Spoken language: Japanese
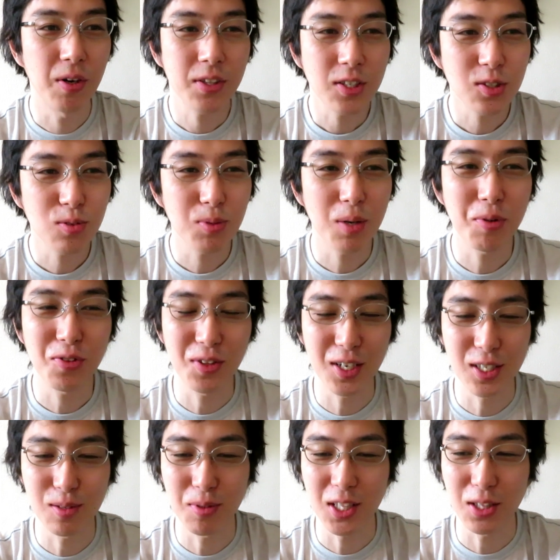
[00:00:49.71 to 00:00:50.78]
私の場合別に
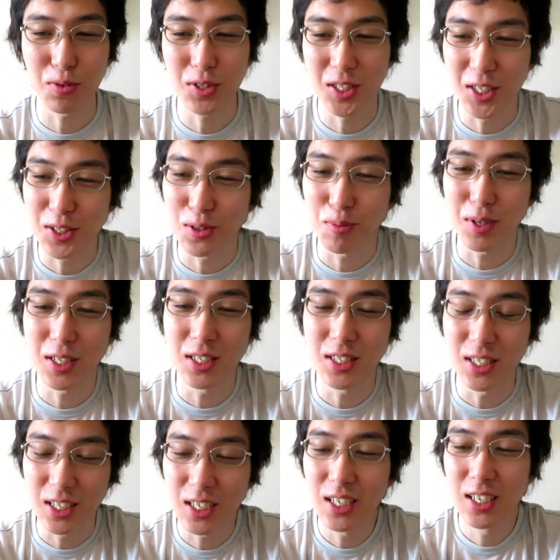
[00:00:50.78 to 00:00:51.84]
休み楽しいですけど毎
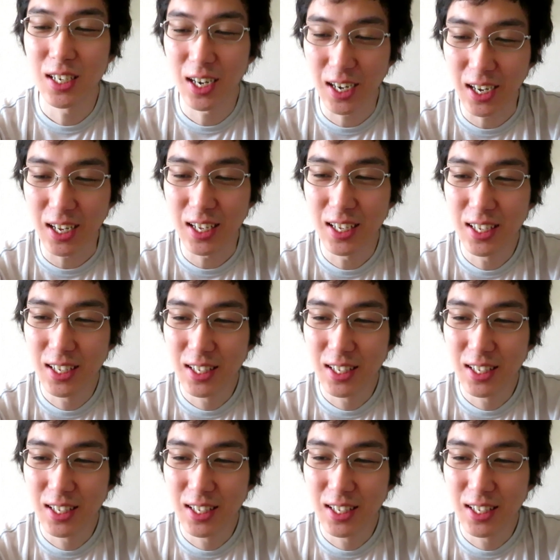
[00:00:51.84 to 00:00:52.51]
日、はい、